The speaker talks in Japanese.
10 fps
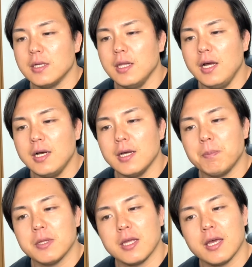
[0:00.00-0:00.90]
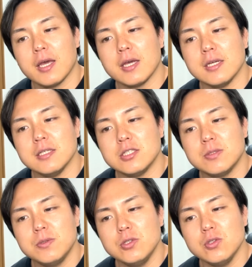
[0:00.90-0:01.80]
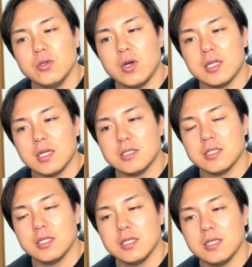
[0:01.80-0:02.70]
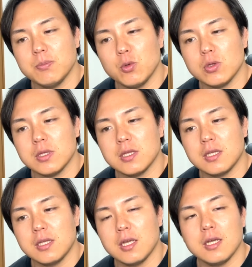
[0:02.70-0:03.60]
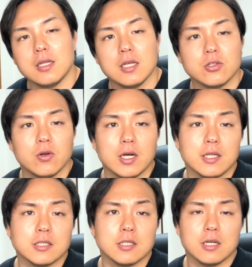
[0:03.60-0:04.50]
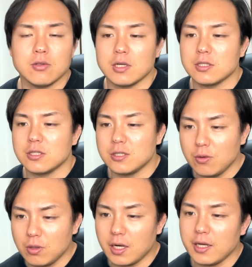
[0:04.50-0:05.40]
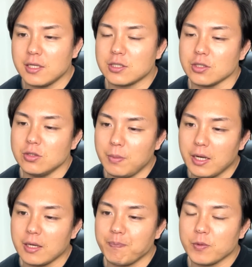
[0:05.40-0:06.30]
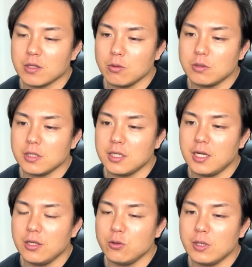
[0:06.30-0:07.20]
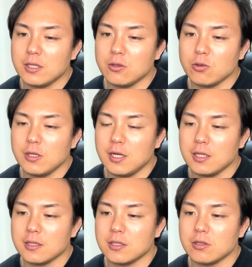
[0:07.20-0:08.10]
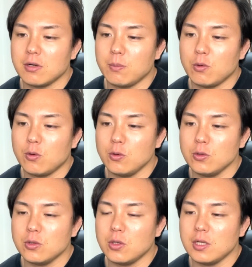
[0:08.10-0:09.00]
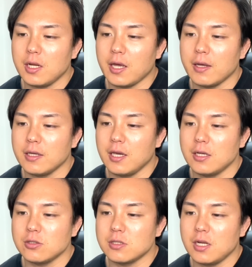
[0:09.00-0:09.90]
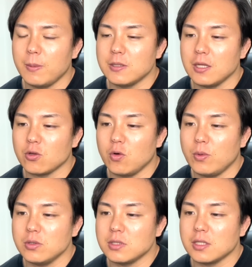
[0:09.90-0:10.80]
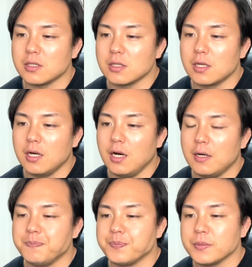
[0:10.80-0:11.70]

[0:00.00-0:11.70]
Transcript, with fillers: なんかやっぱね、自分の形持っていて、その形になるのがすごく早いし、うまい。特に左の上手の取り方っていうのはもう本当にね、芸術レベルだと思うんですが、